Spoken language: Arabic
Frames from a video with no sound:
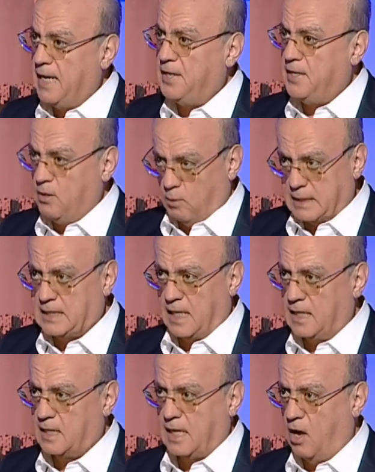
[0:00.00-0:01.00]
عده
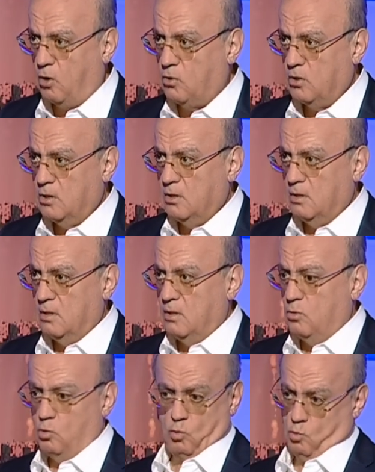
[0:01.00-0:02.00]
وصلت لهون
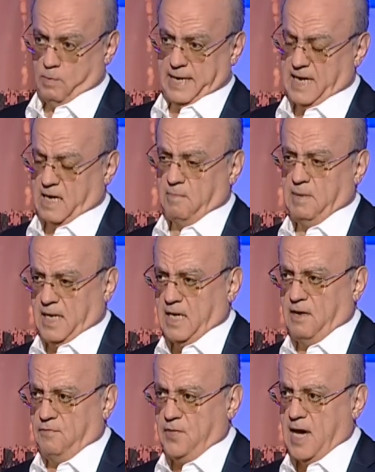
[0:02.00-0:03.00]
وبدك
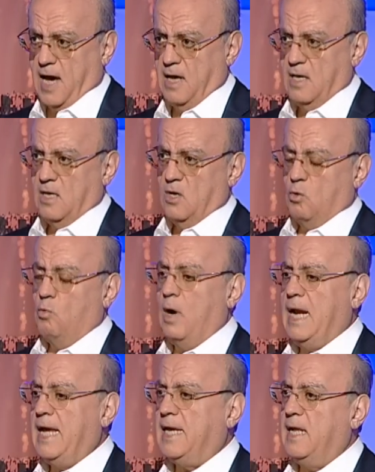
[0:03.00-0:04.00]
بنحكي فيها لكن
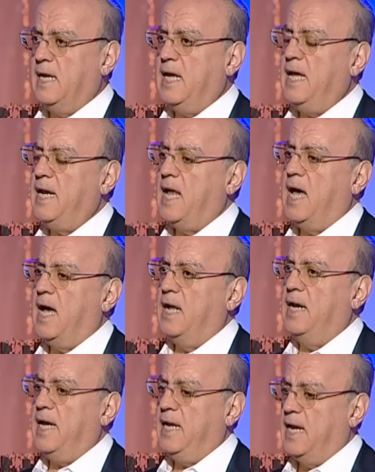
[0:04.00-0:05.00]
ولكن نحن
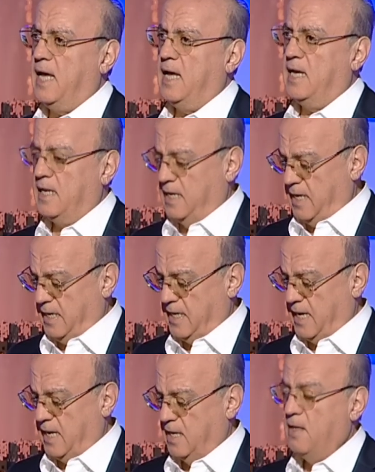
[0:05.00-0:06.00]
نحن نحن
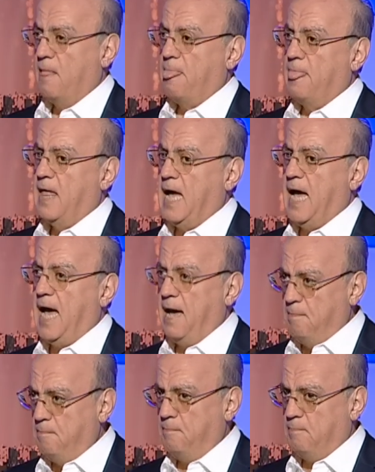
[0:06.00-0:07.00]
ايه؟
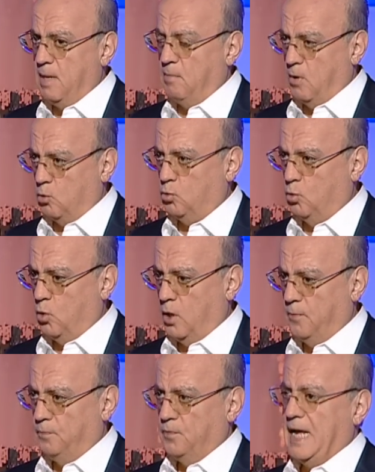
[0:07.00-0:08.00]
اهم بالموضوع
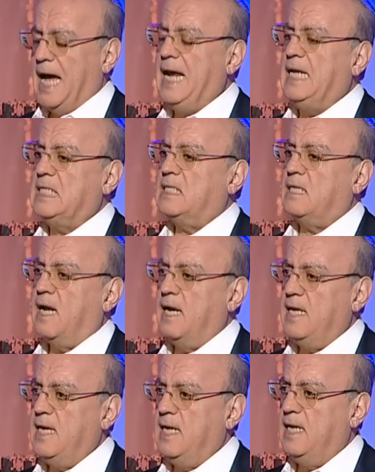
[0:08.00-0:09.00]

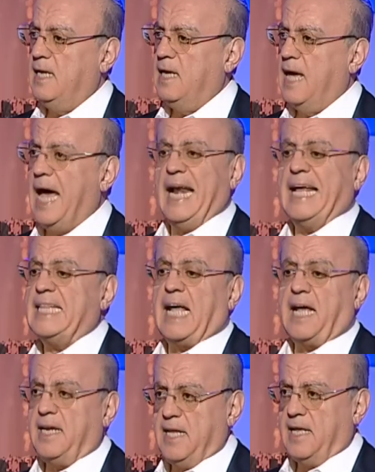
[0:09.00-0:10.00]
الاسرائيلي انا
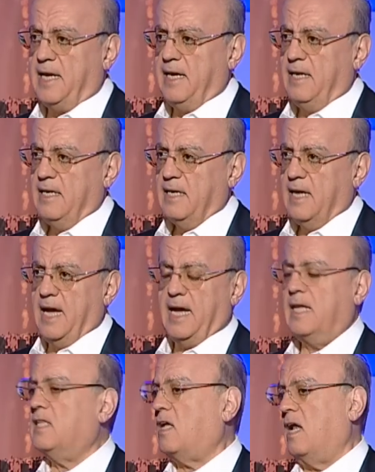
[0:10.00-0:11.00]
تقديري
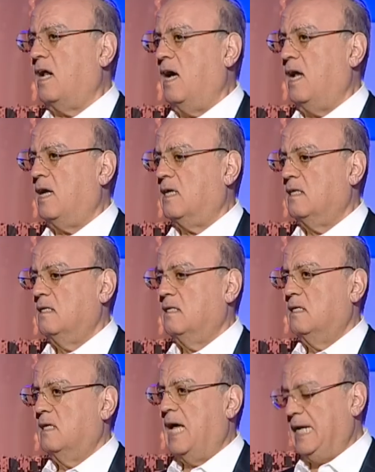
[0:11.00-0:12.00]
اخذ قرار
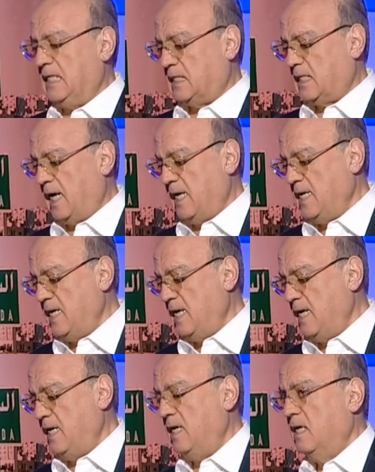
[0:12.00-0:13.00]

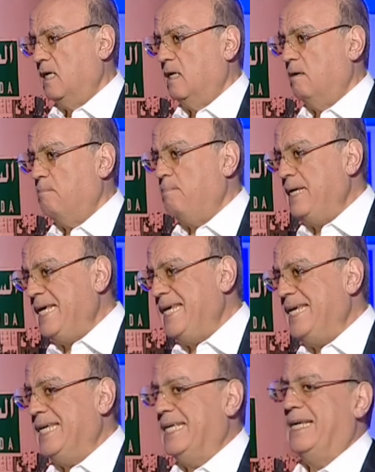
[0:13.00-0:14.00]
الاسرائيلي ب
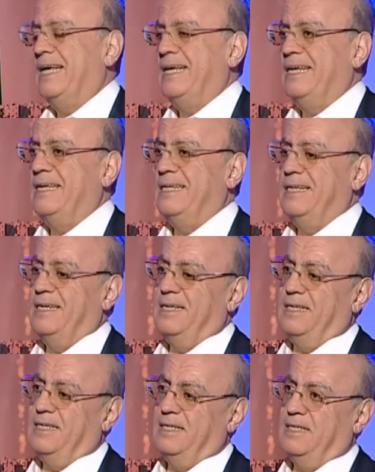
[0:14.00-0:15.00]

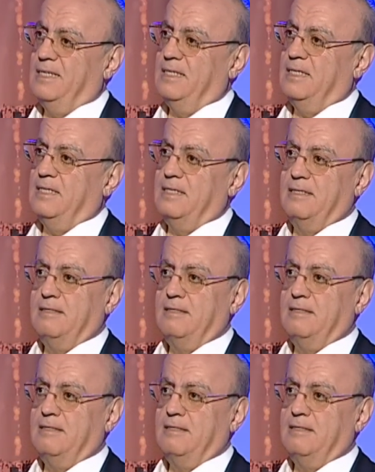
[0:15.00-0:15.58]
آه،